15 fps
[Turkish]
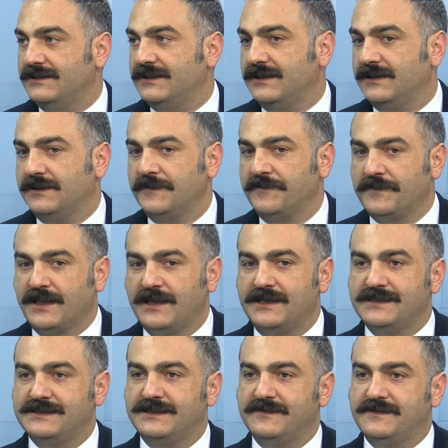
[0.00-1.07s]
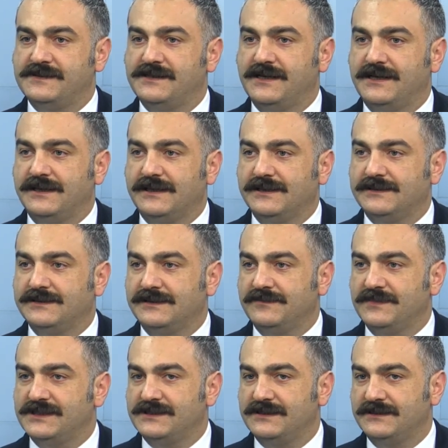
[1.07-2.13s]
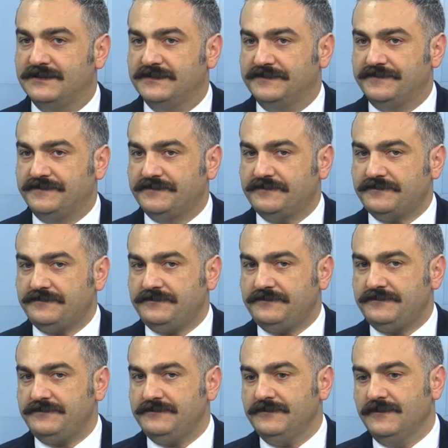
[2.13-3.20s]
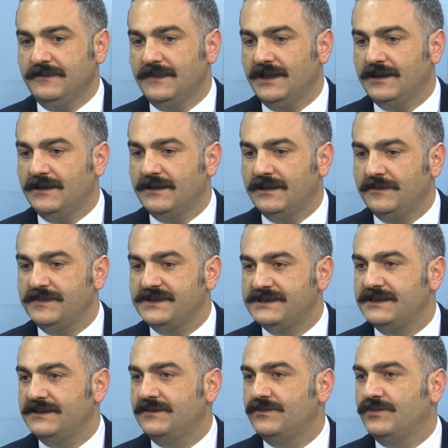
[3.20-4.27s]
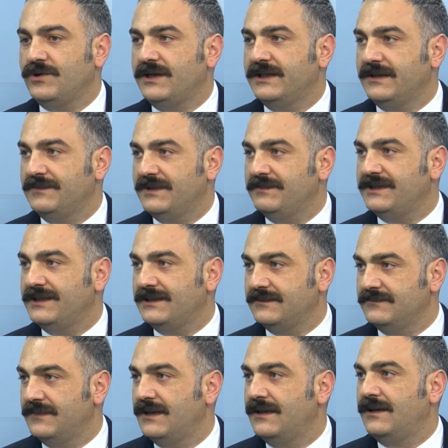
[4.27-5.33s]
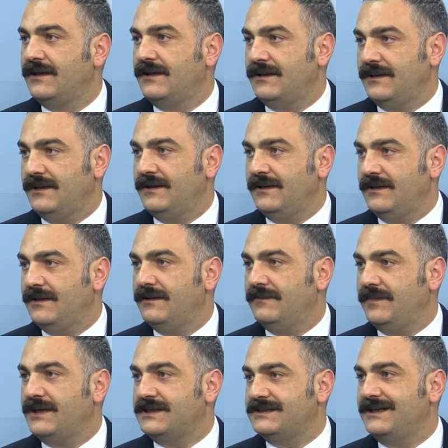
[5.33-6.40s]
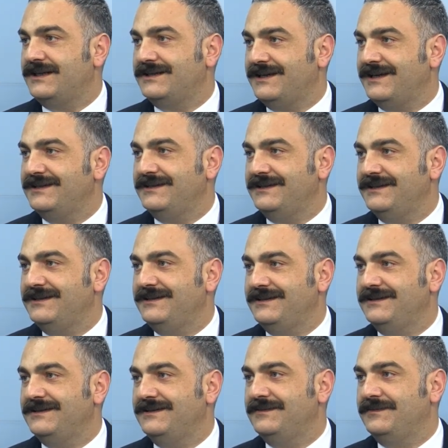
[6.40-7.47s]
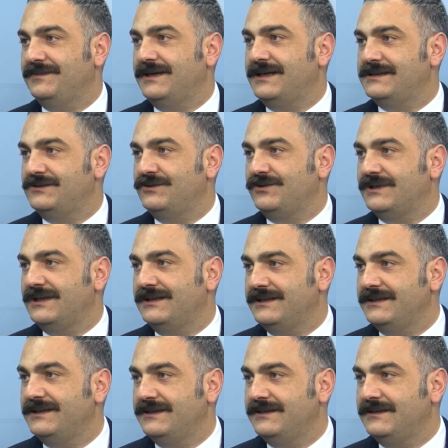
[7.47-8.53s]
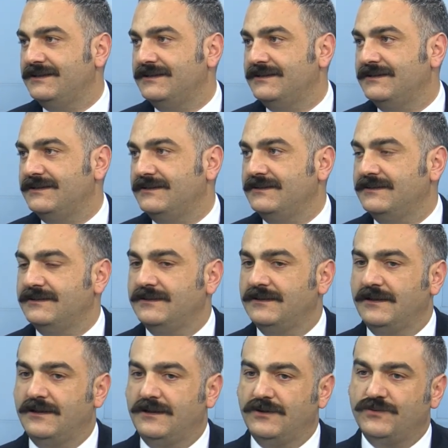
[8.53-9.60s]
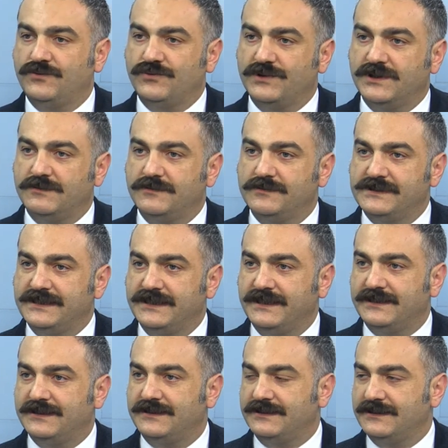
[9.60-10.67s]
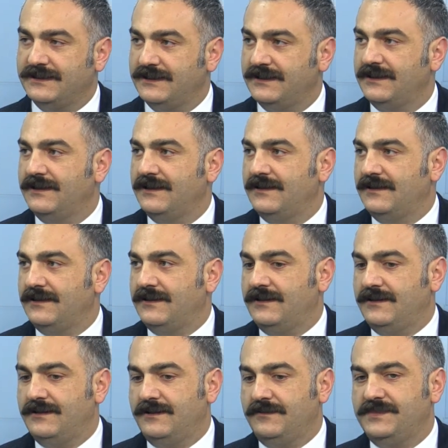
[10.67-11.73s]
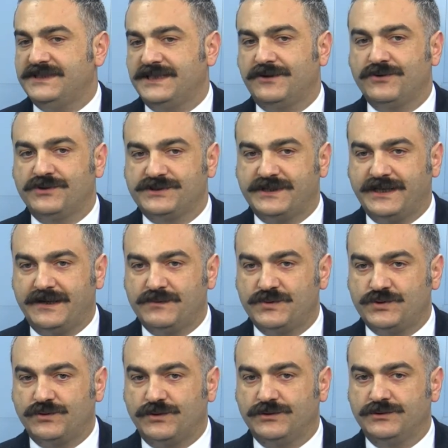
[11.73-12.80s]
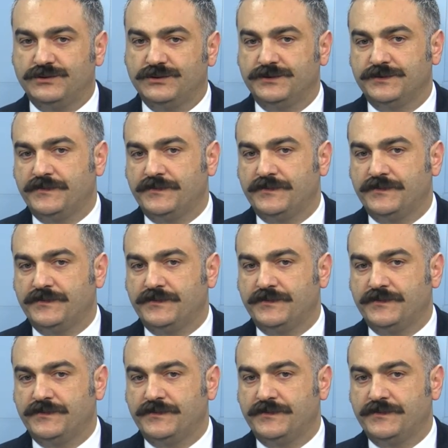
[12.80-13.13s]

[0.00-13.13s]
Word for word: da işlevsiz hale getirilmesi e, bizi bu anlamda bir takım e, başlarken iyi bazı noktaları iyi kurgulamamız gerektiğini de bize göstermiş oldu.